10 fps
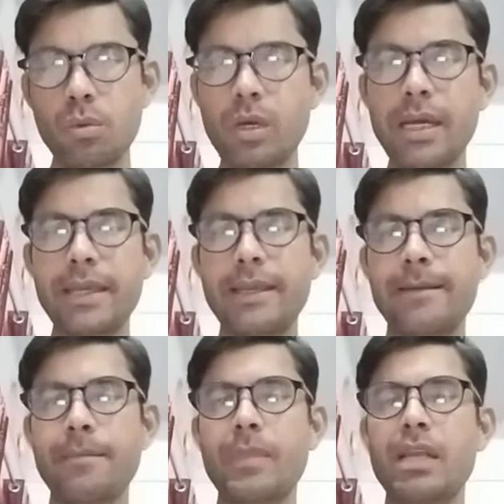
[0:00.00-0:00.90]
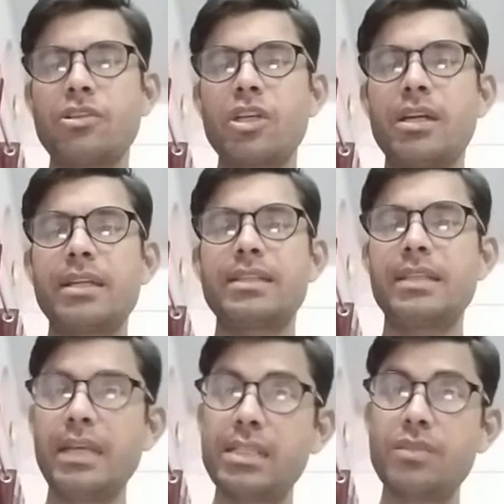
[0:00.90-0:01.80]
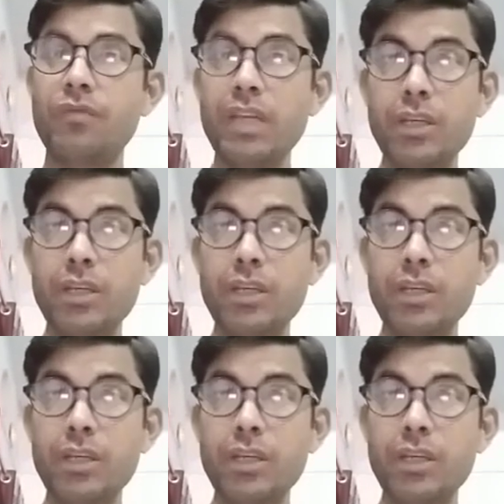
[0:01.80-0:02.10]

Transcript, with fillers: उगाएंगे चिल्ड्रंस यस वी